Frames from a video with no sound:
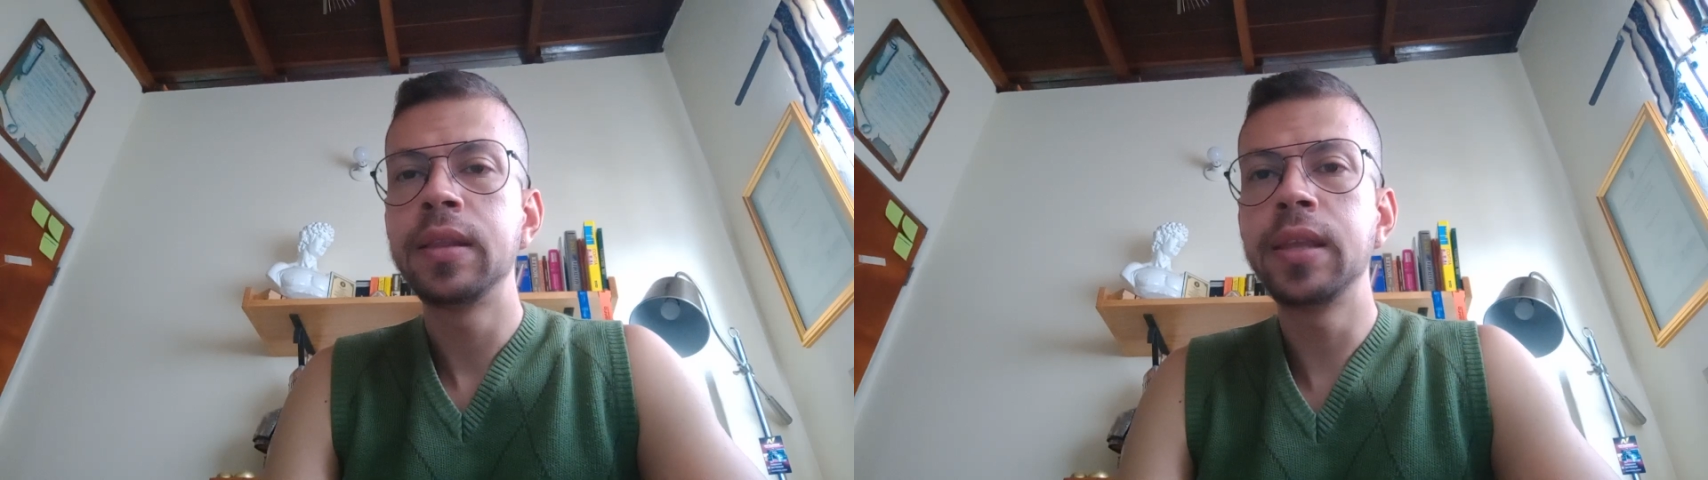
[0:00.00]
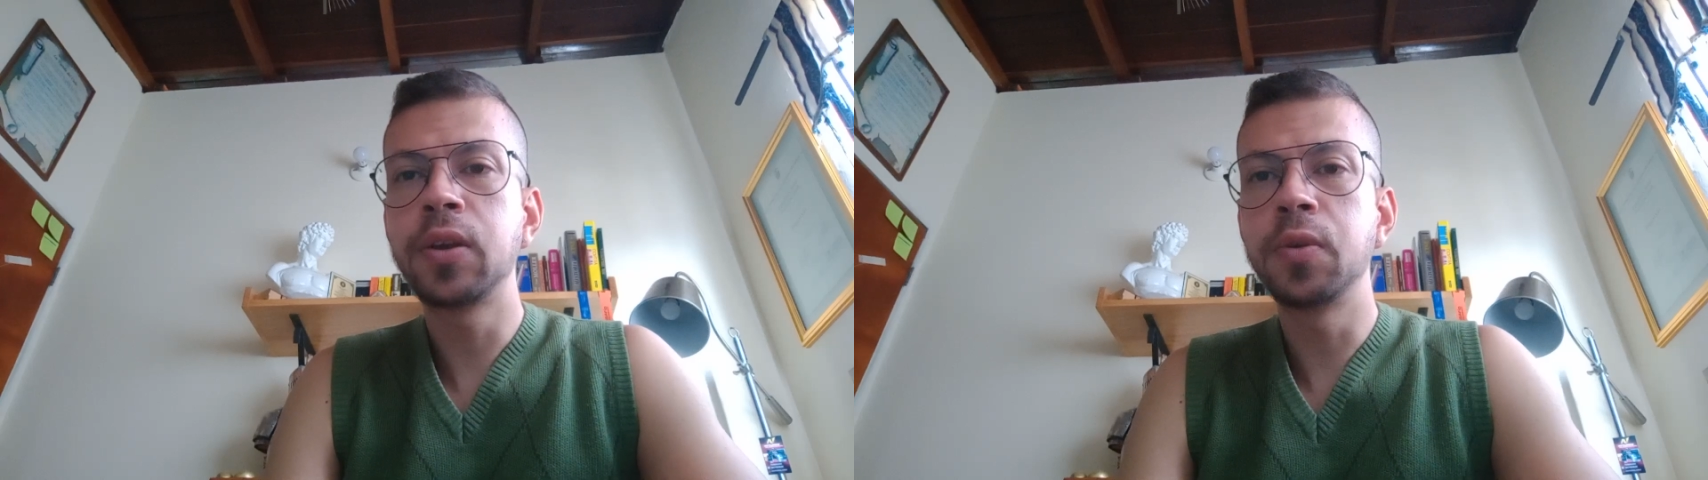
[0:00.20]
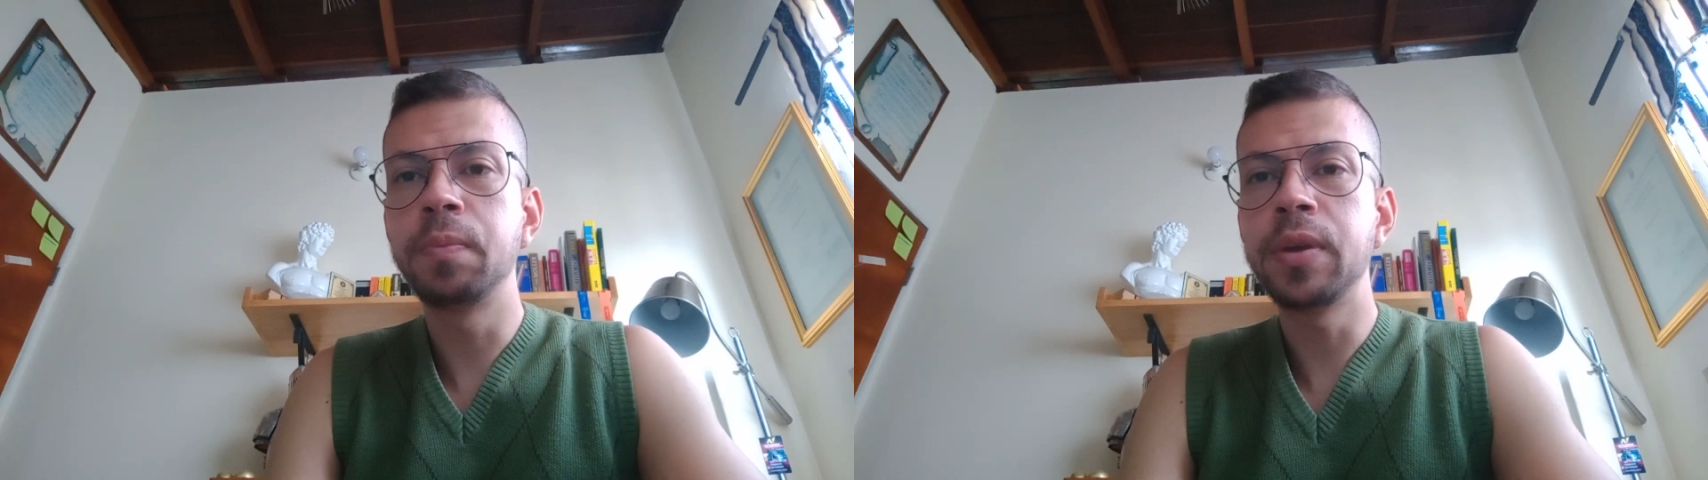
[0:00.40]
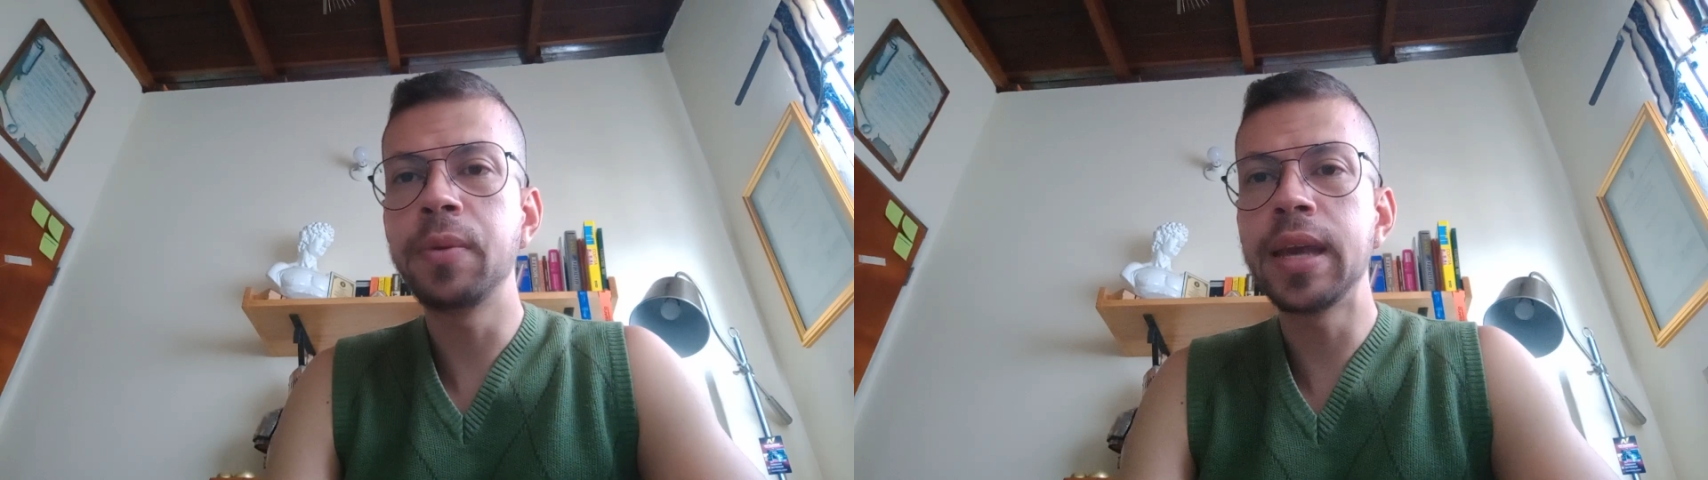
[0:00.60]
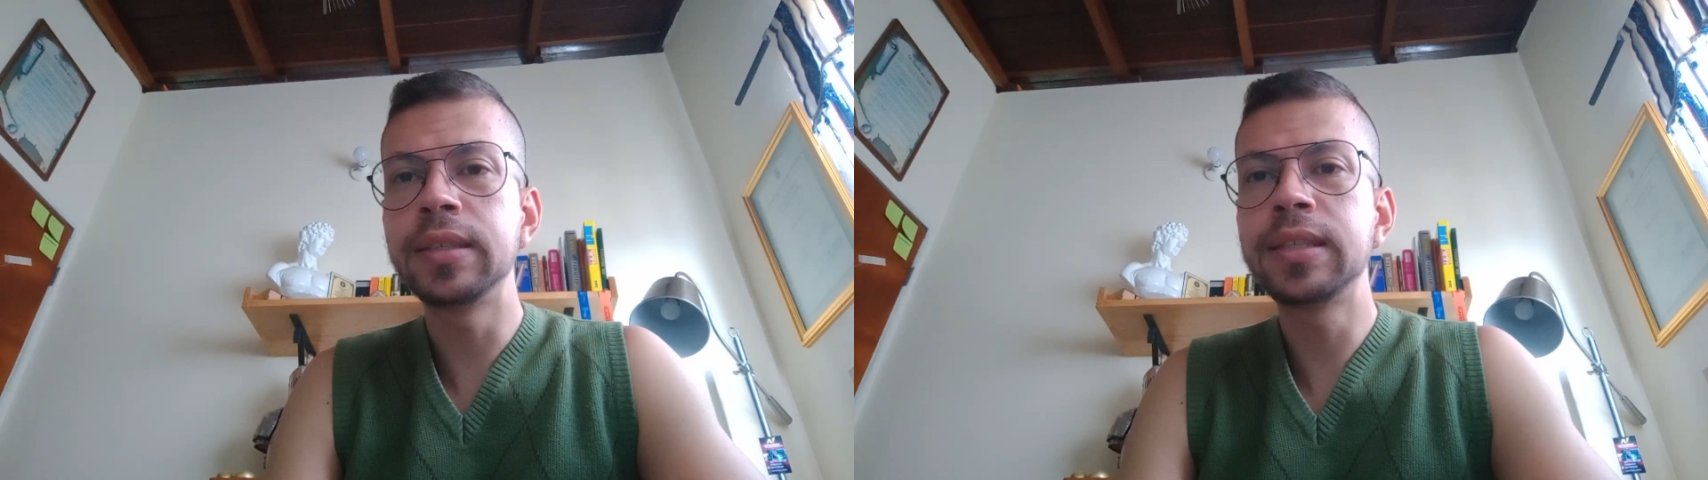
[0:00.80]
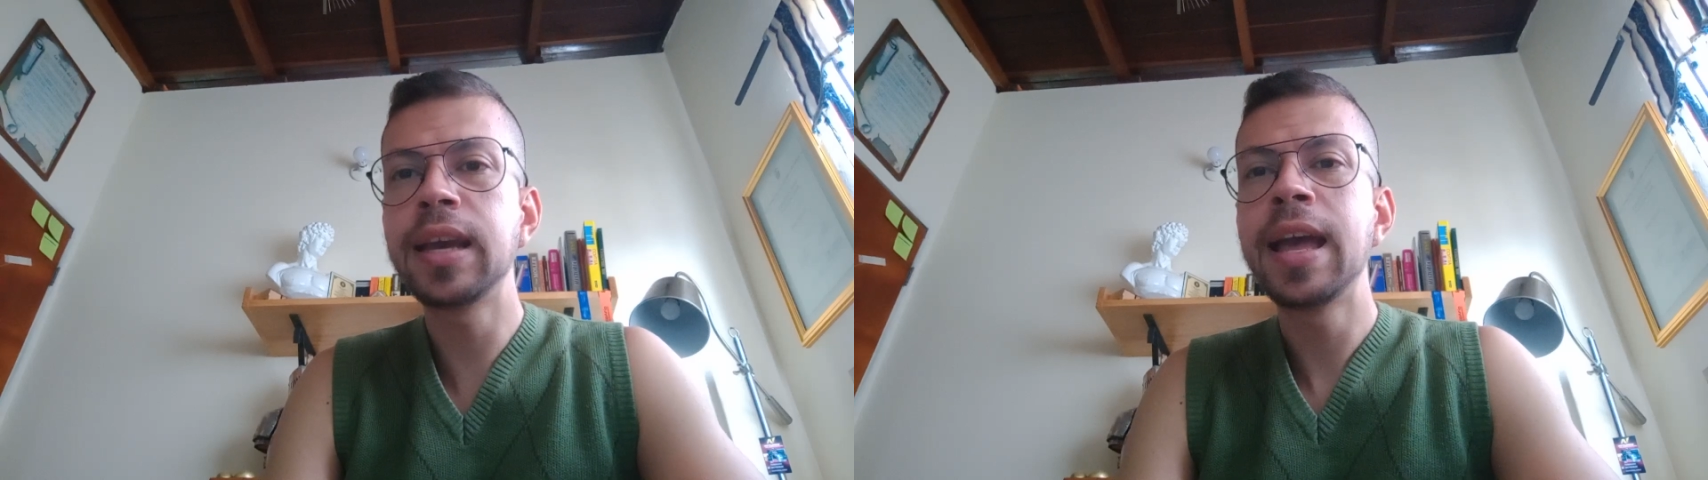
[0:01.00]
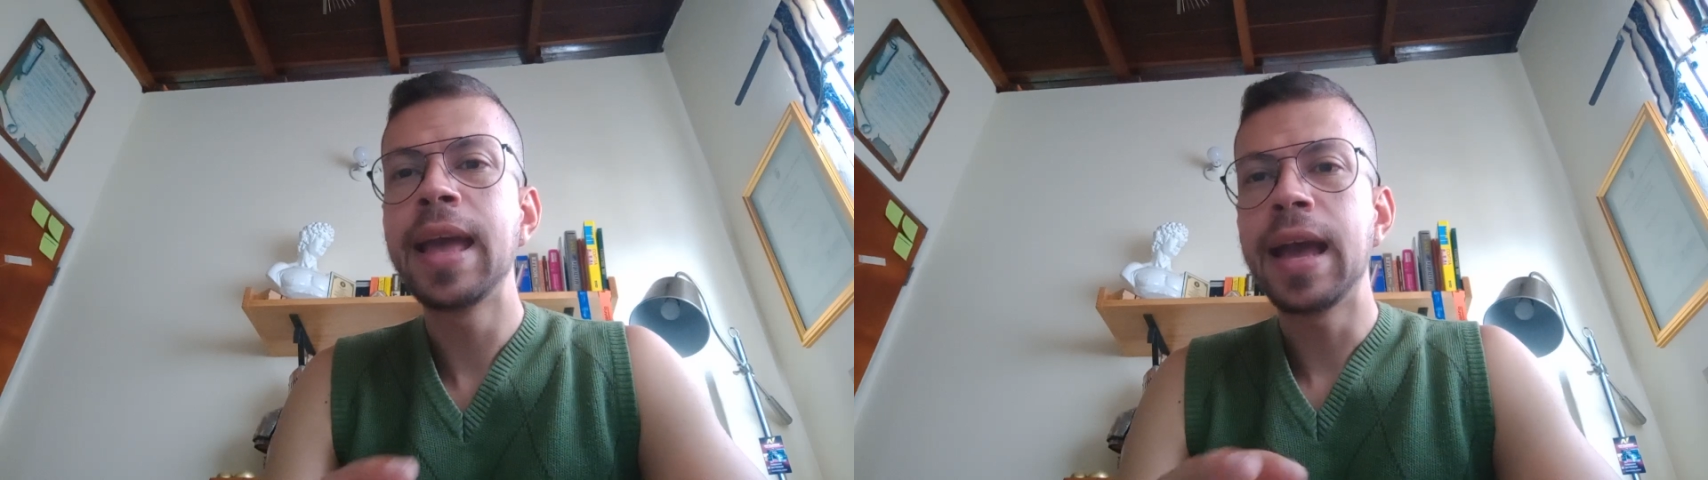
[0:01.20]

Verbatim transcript: de convivencia,